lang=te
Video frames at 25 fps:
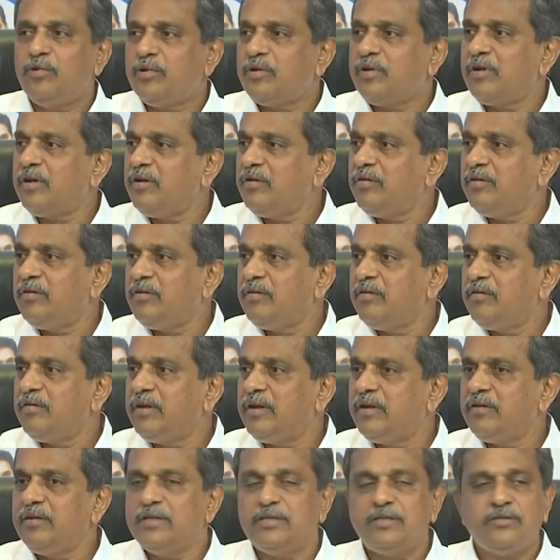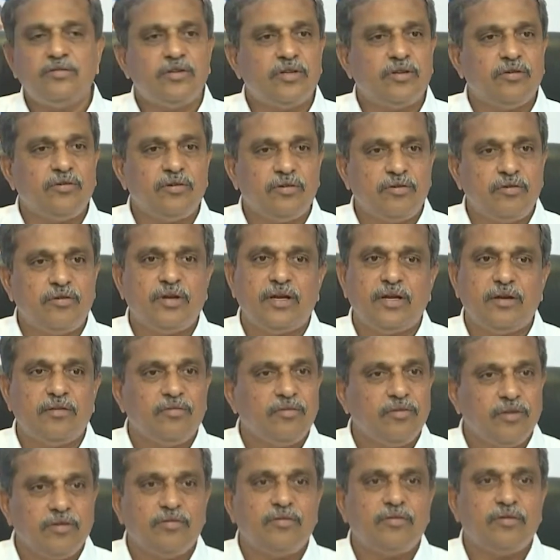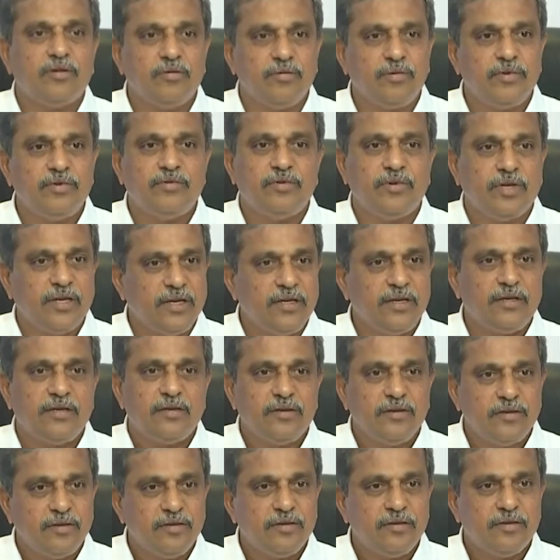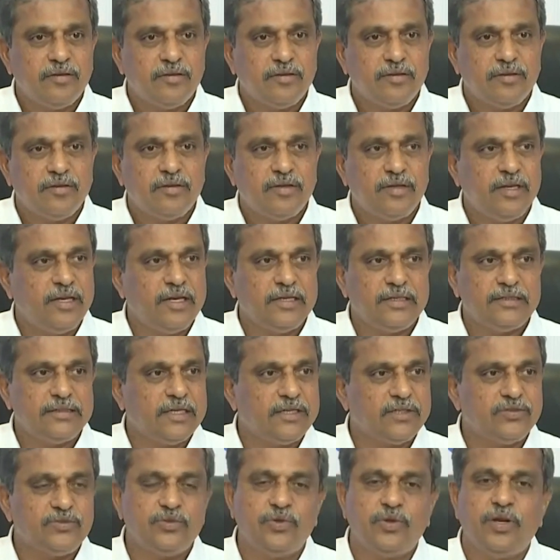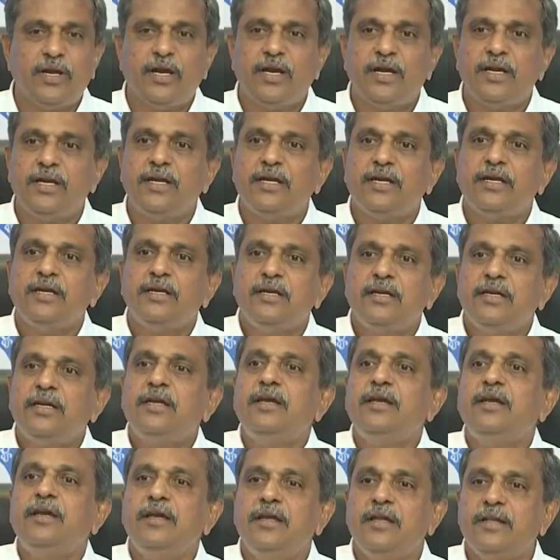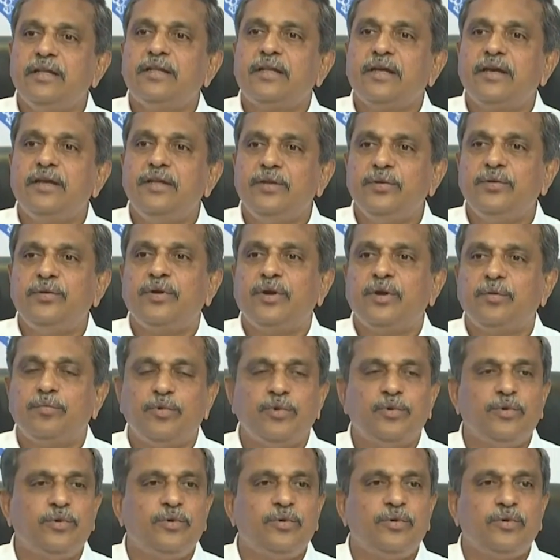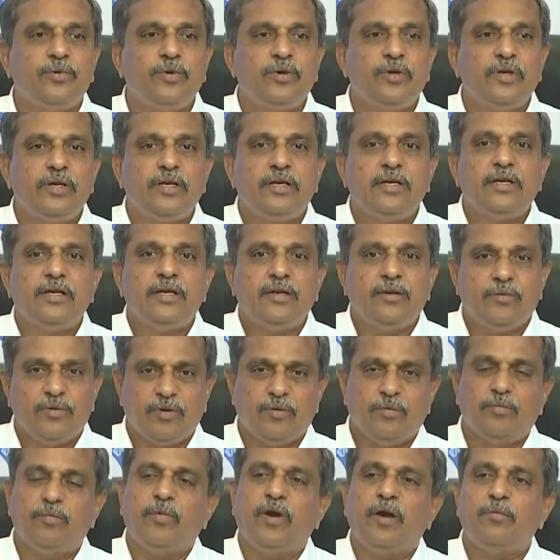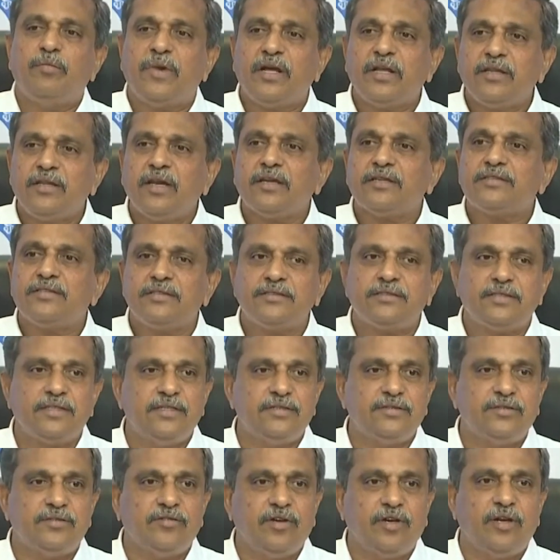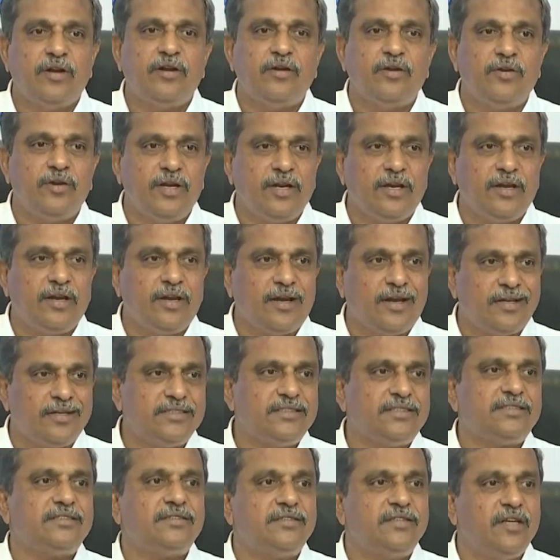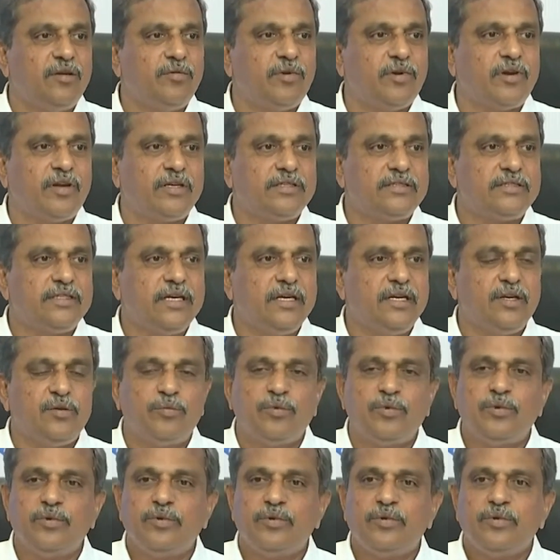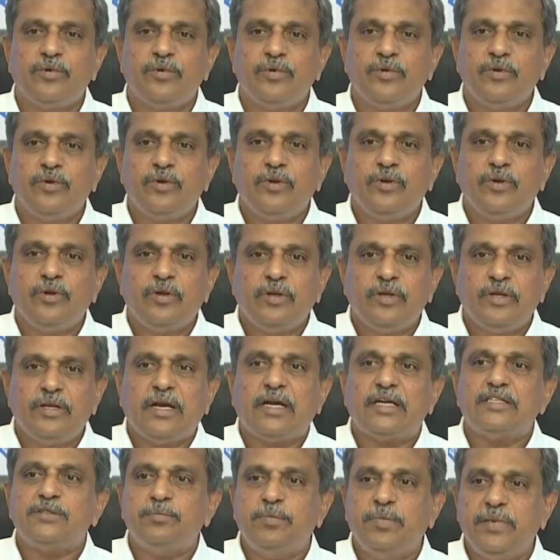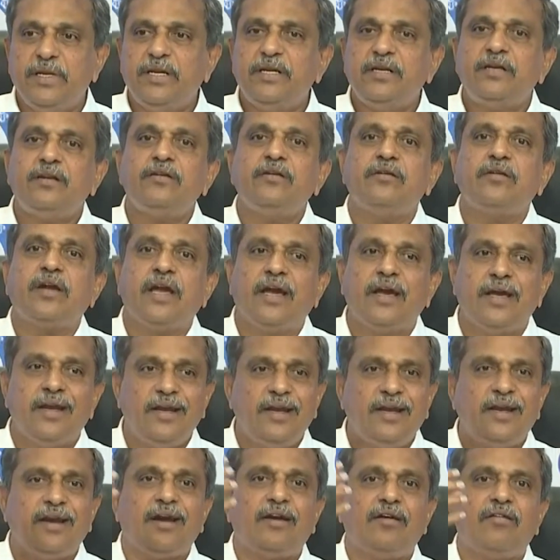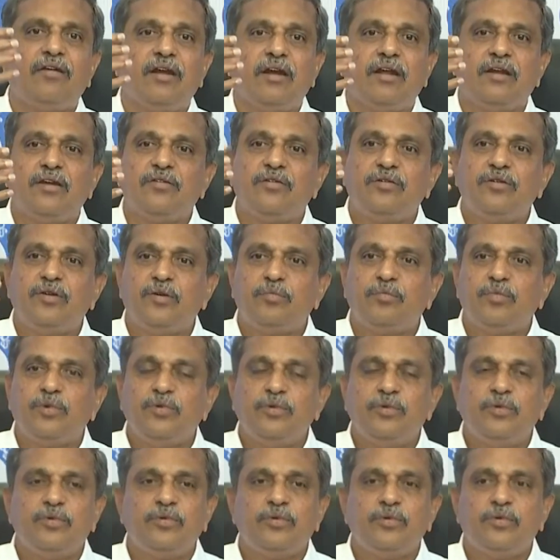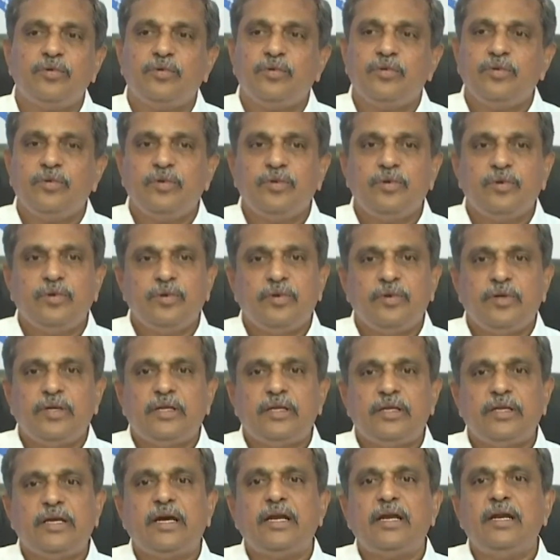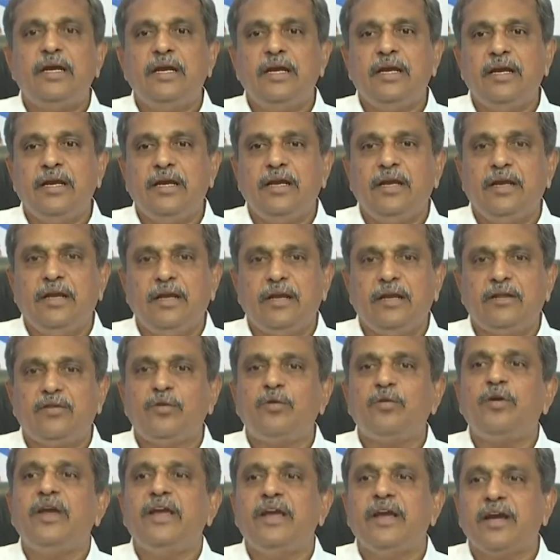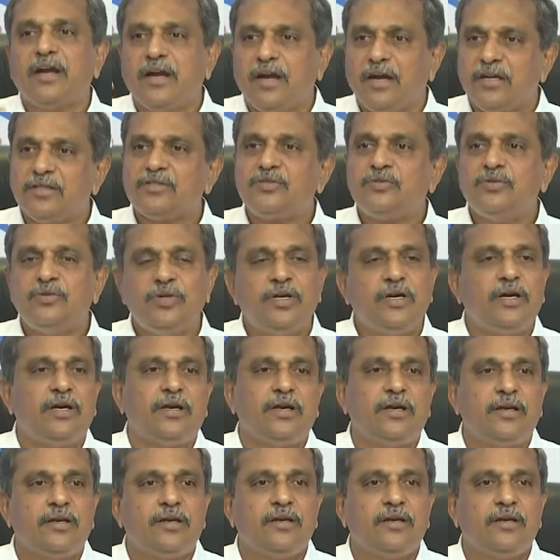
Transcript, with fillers: ఓటర్లు నాకు తెలిసి వంద కోట్లు ఉన్నారేమో వంద కోట్ల మంది ఉన్నారా నేను ఎగ్జాక్ట్ చూడలే కానీ ఈ ఇంత ఇది ఉన్నప్పుడు ఒక మమ్మత్ ఎక్సర్సైజ్ వరల్డ్లోనే లార్జెస్ట్ డెమోక్రసీ అయినప్పుడు ఆ స్పిరిట్ క్యారీ కావాలనుకున్నప్పుడు దానితో అయ్యే కాస్ట్ కూడా